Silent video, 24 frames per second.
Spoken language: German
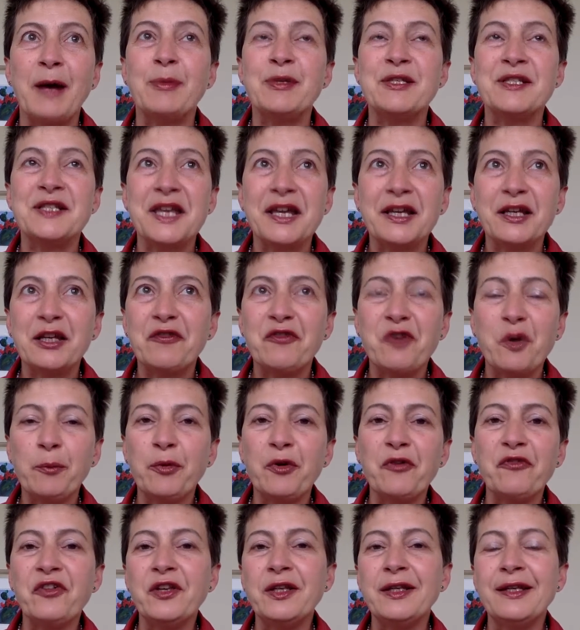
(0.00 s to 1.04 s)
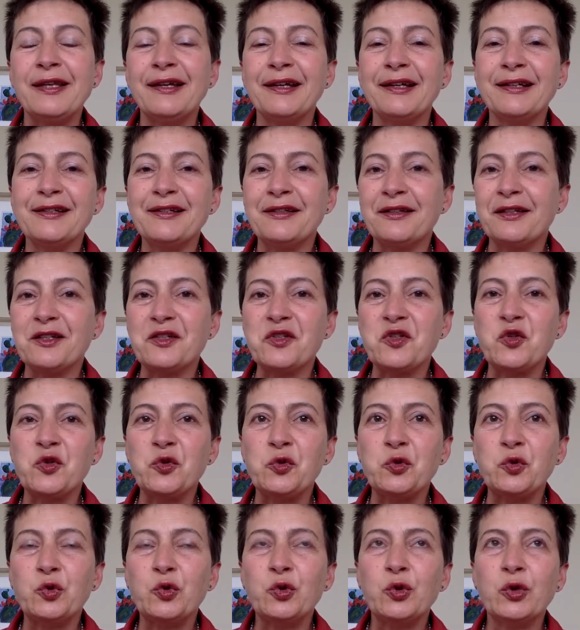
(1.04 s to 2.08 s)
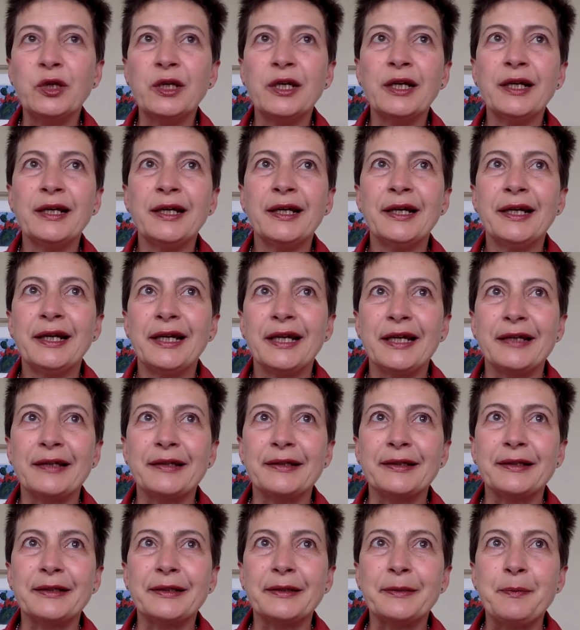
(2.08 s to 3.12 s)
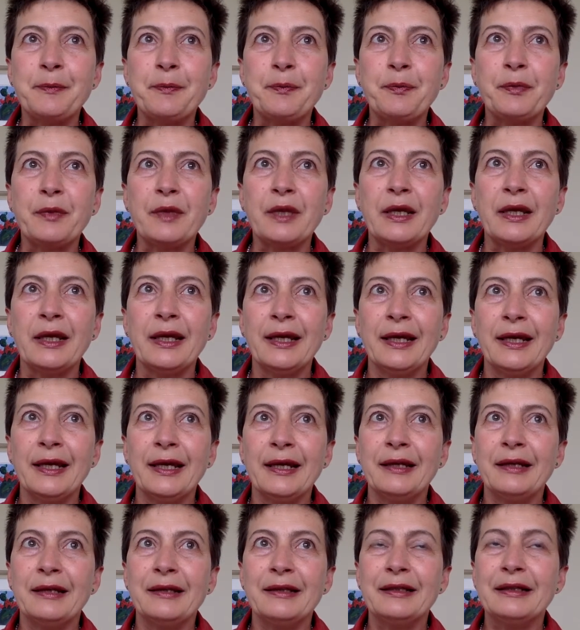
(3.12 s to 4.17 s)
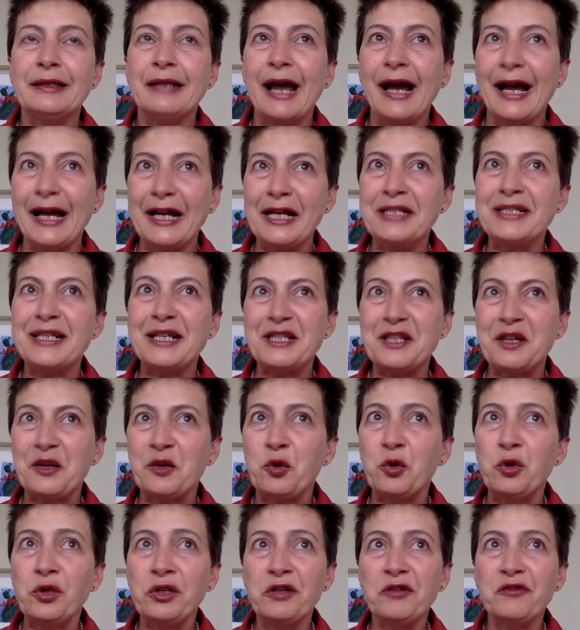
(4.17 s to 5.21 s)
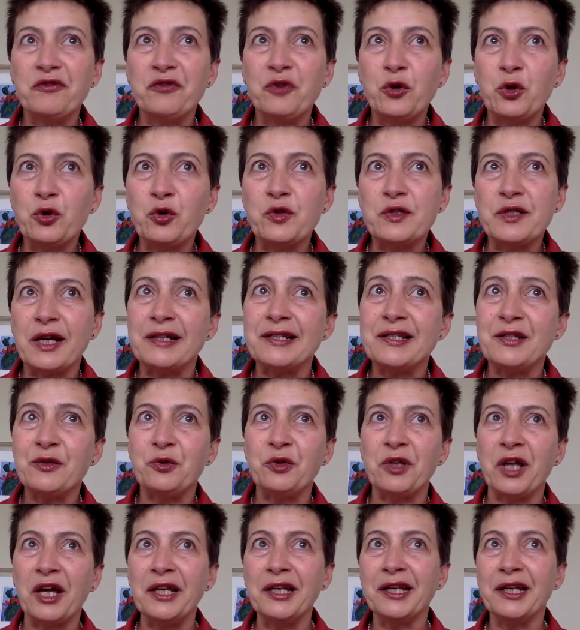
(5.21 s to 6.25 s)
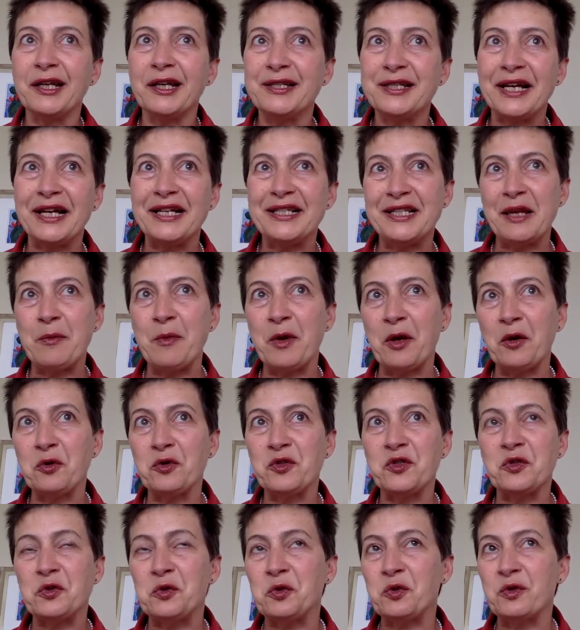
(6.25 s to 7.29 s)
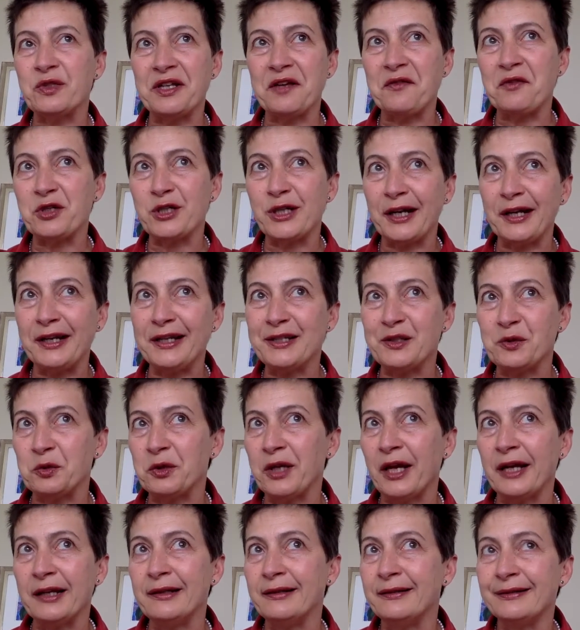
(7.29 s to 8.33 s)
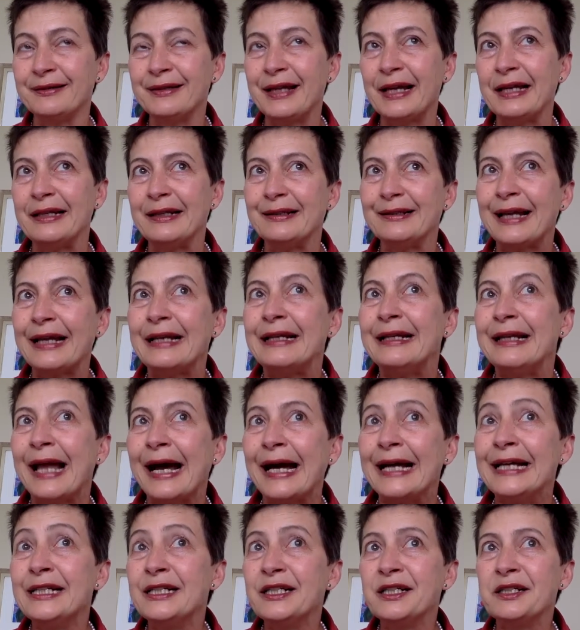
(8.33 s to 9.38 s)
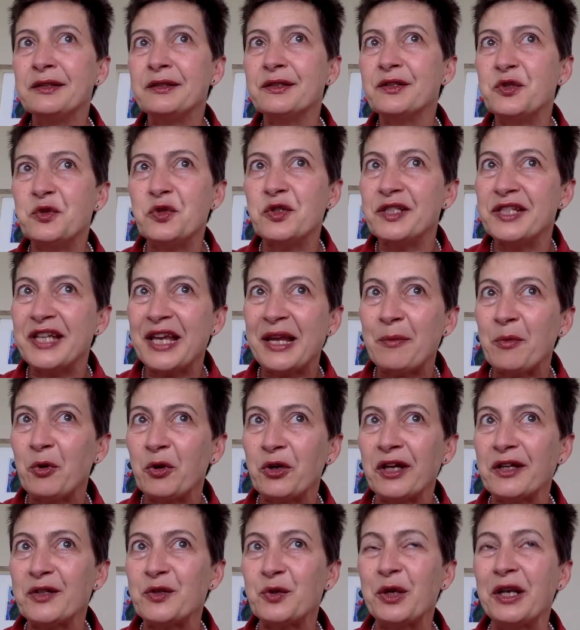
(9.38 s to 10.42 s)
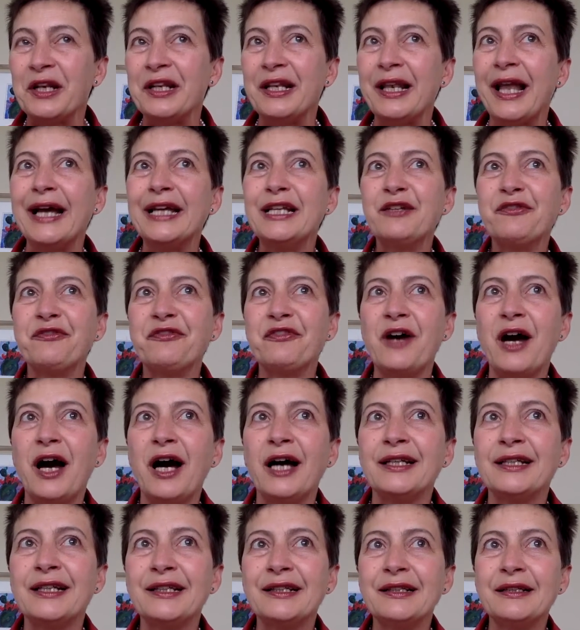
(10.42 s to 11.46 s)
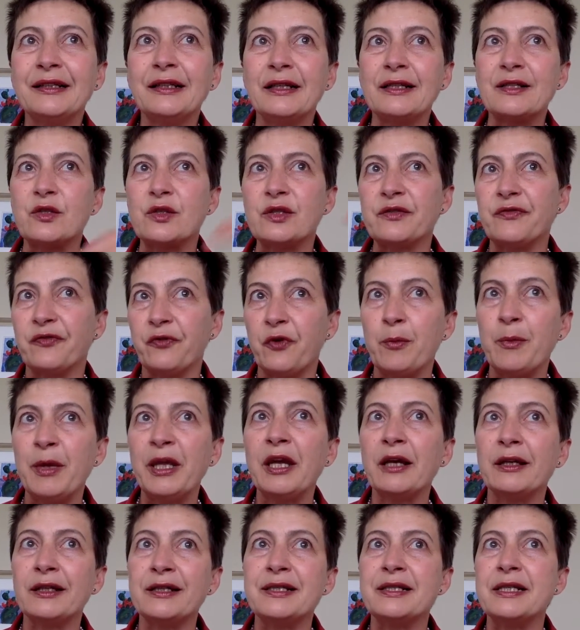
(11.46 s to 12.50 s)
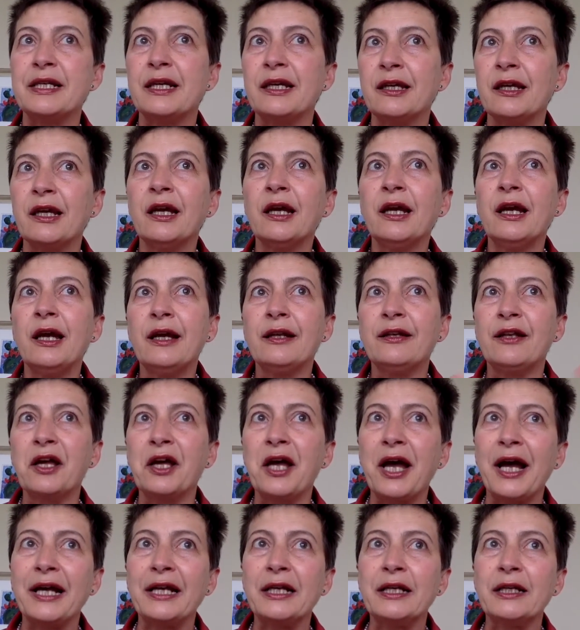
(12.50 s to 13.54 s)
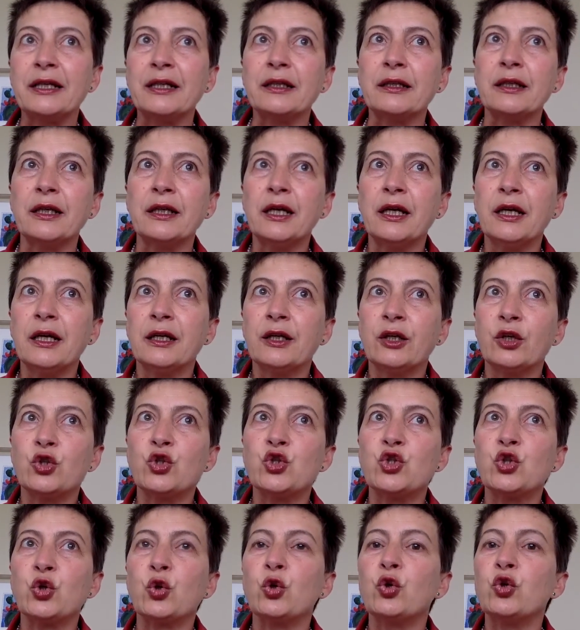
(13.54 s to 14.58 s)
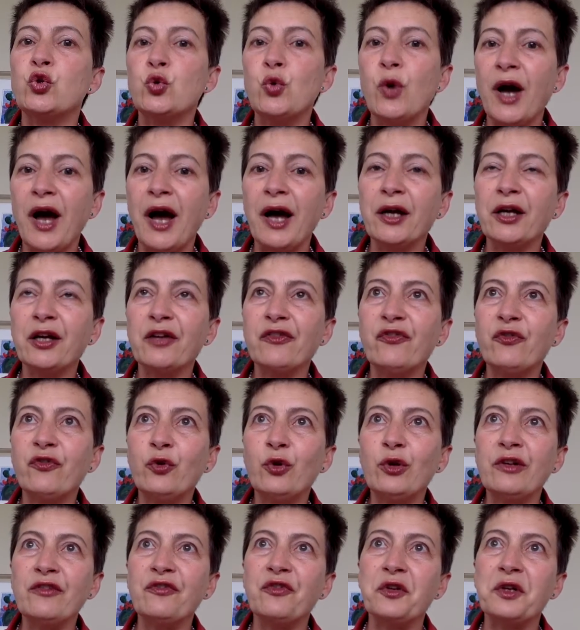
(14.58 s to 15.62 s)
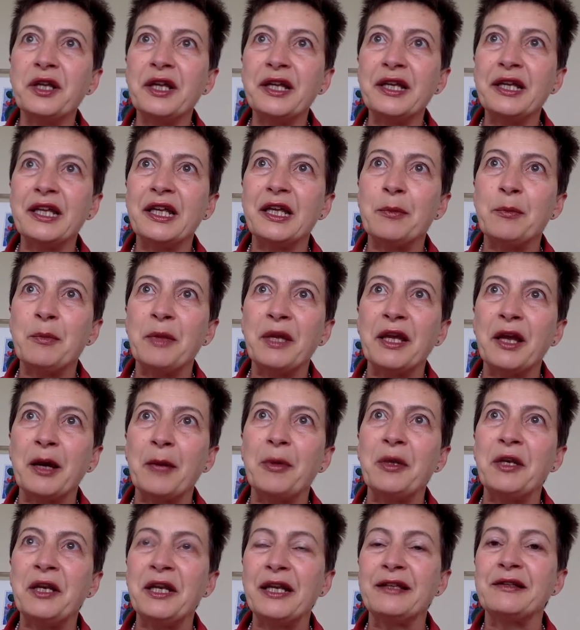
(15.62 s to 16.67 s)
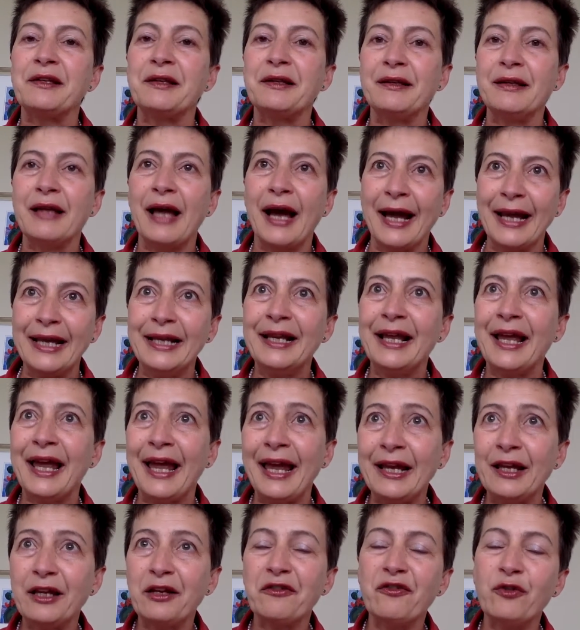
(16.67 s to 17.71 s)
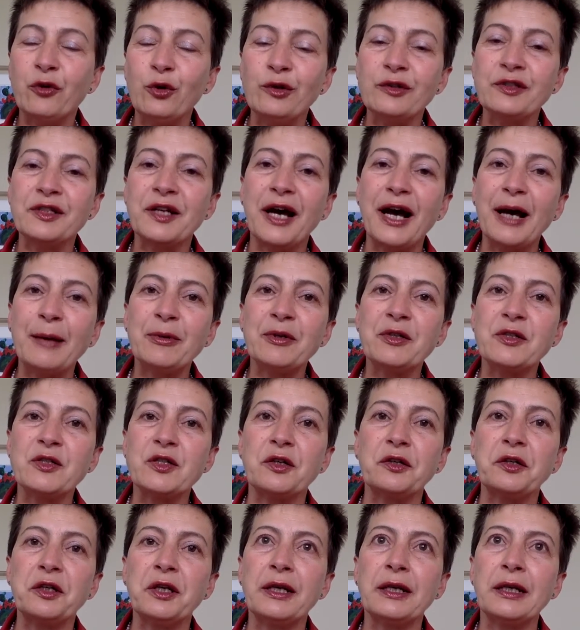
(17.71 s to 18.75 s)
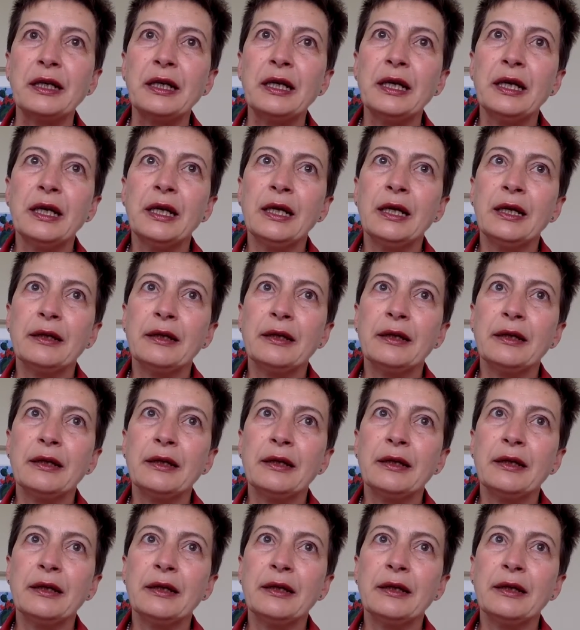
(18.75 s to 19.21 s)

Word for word: habe sehr davon profitiert, dass du ähm, einerseits den Kundenfokus hast und andererseits eben auch so sehr wahrscheinlich so dein, dein, dein Leitsystem oder so ein Leitfaden. Also es, ja. für mich hat es sich nach einer Struktur angefühlt, von der ich mich aber nicht eingeengt gefühlt habe, sondern